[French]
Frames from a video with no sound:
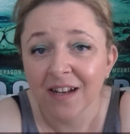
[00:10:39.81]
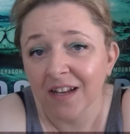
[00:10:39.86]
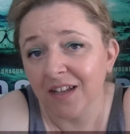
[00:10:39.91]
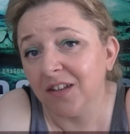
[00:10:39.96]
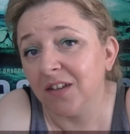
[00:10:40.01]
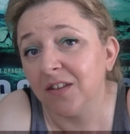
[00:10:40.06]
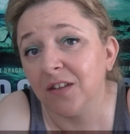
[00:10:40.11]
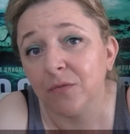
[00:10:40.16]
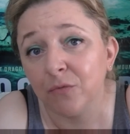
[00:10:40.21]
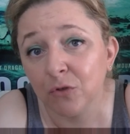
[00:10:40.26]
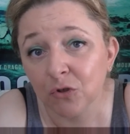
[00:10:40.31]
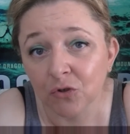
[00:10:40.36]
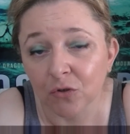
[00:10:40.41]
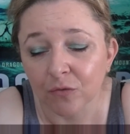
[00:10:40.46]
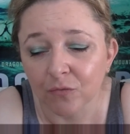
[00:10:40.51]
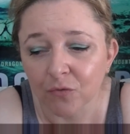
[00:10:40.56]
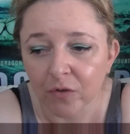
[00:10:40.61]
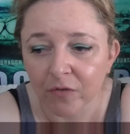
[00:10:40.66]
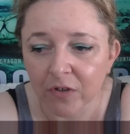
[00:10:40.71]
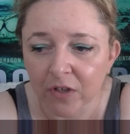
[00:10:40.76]
la dernière fois je suis
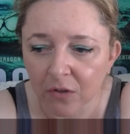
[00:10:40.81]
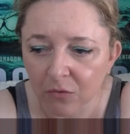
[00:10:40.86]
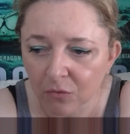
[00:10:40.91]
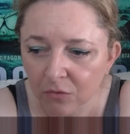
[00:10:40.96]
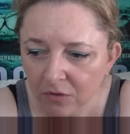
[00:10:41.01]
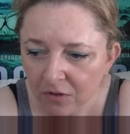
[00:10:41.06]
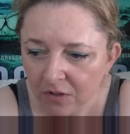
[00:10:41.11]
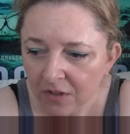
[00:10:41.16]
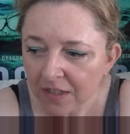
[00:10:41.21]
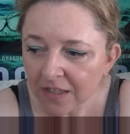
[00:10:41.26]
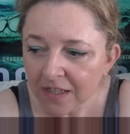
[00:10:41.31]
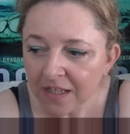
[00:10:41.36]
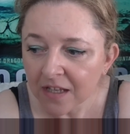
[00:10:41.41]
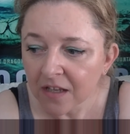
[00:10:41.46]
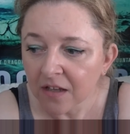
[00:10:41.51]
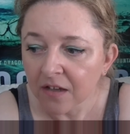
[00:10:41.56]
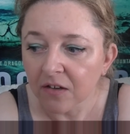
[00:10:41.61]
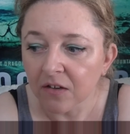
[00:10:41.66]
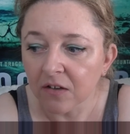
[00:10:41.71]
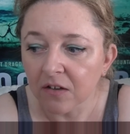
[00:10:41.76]
revenue avec un autre.
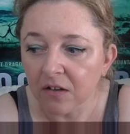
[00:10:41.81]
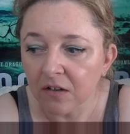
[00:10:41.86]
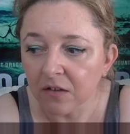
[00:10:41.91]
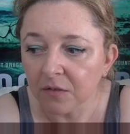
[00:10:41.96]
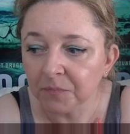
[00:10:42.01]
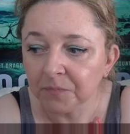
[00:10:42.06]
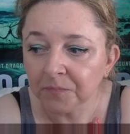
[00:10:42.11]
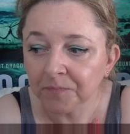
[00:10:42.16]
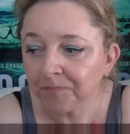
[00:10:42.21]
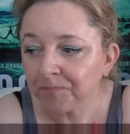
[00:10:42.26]
Euh,